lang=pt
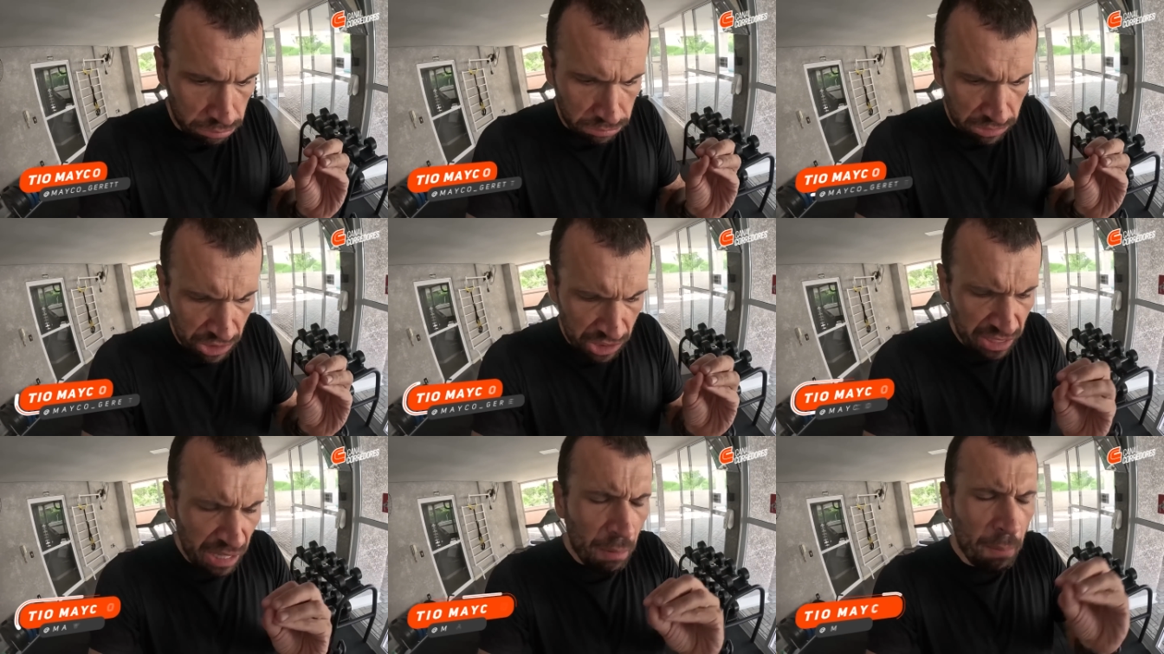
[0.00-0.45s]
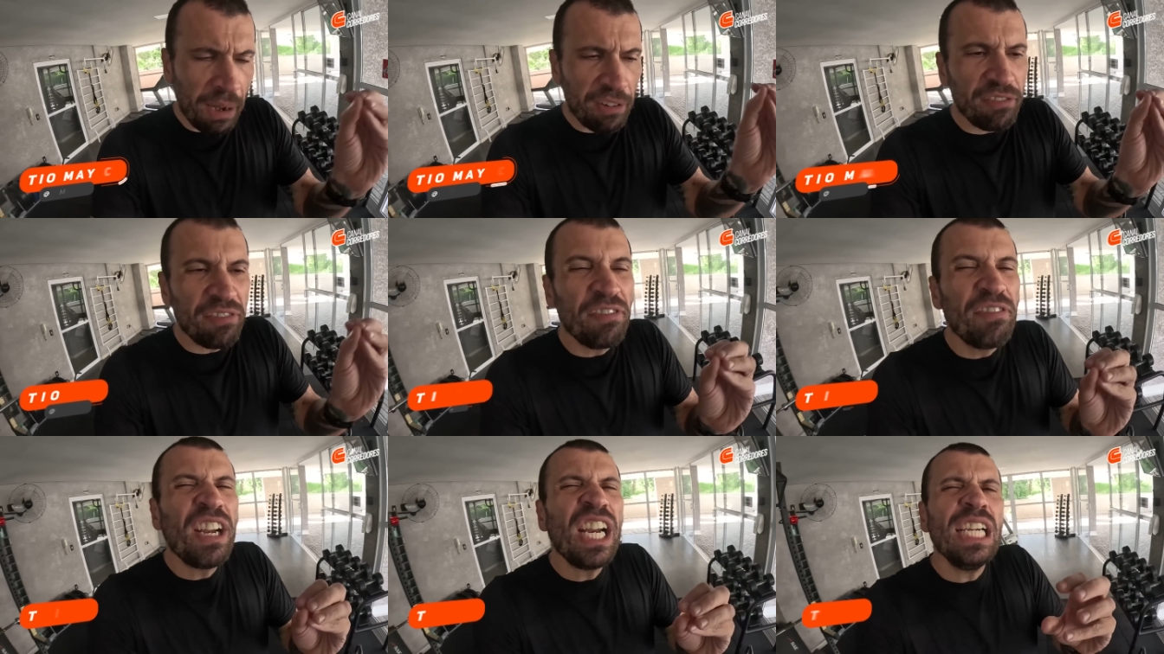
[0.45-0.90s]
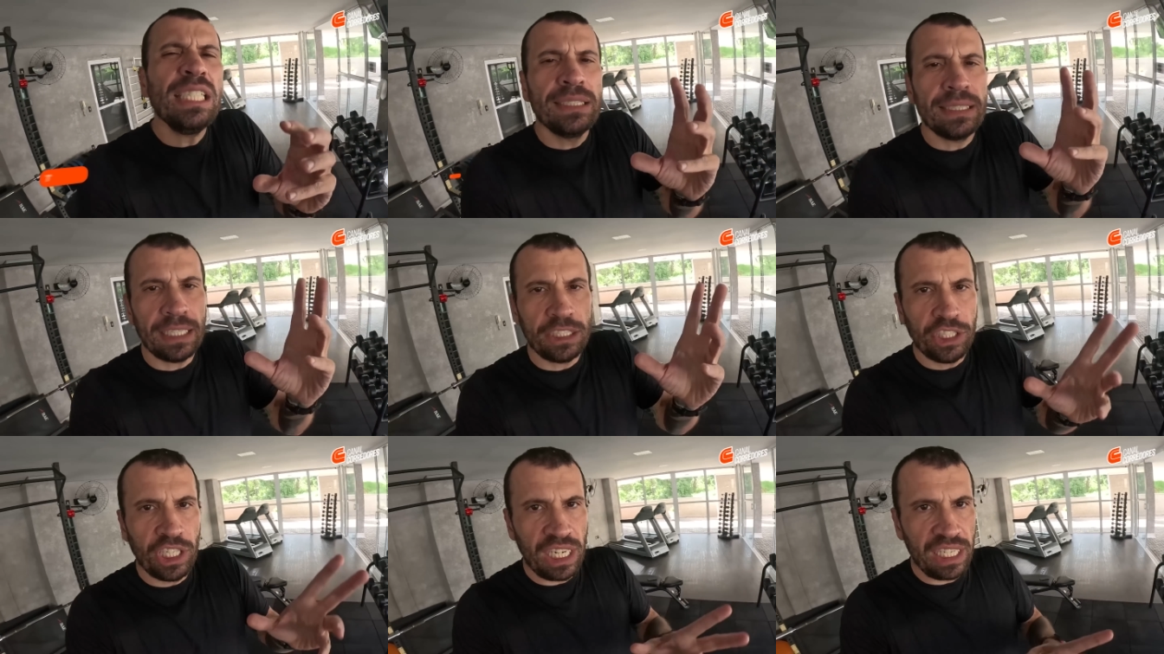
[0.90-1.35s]
te dá uma
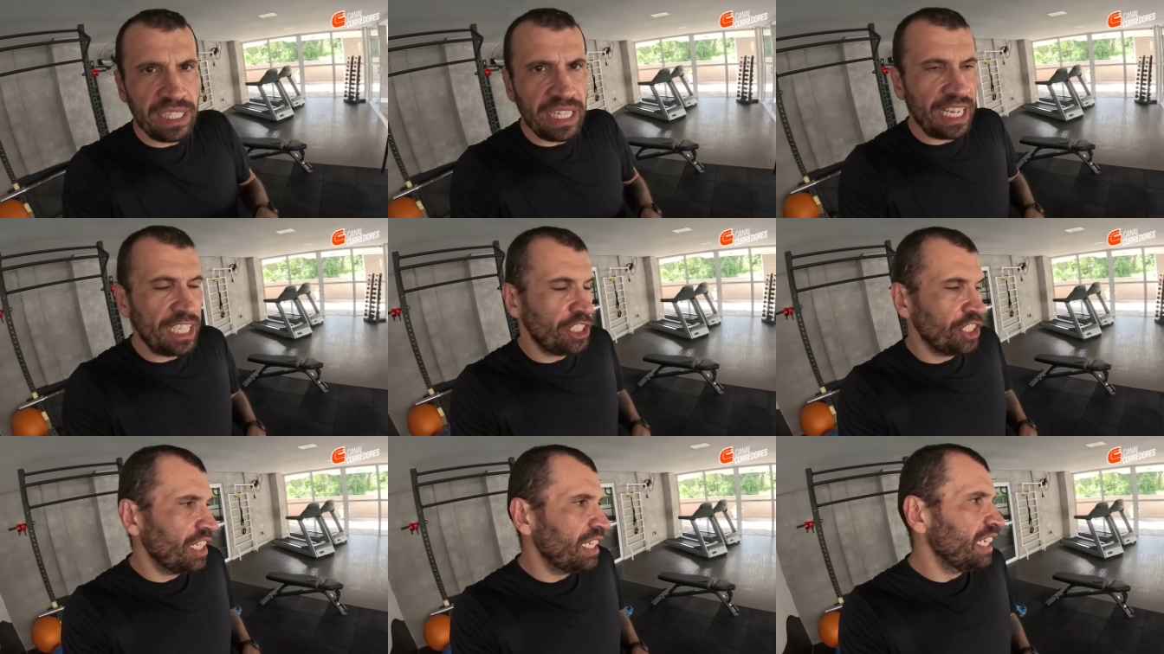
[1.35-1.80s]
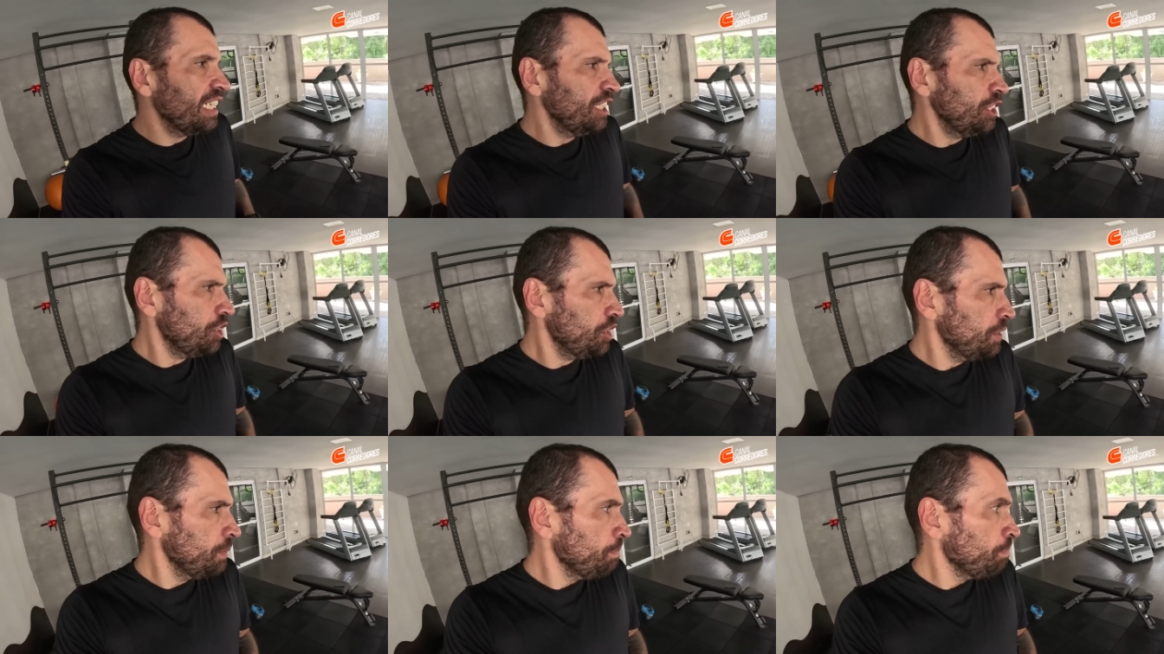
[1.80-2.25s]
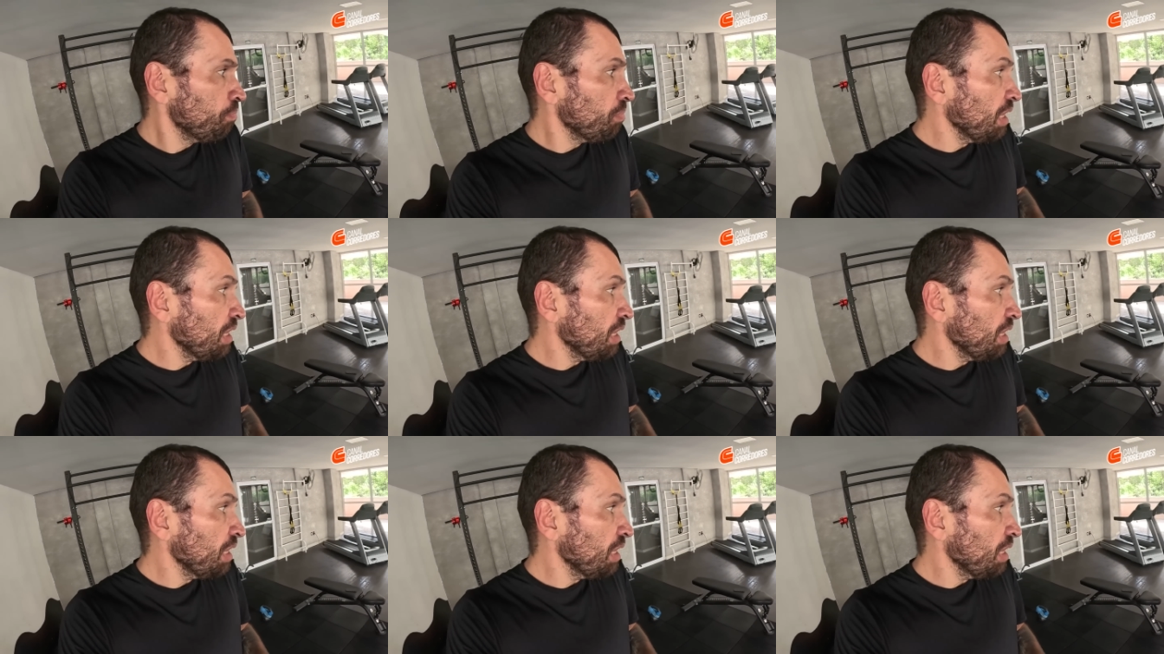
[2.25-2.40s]
versatilidade grande.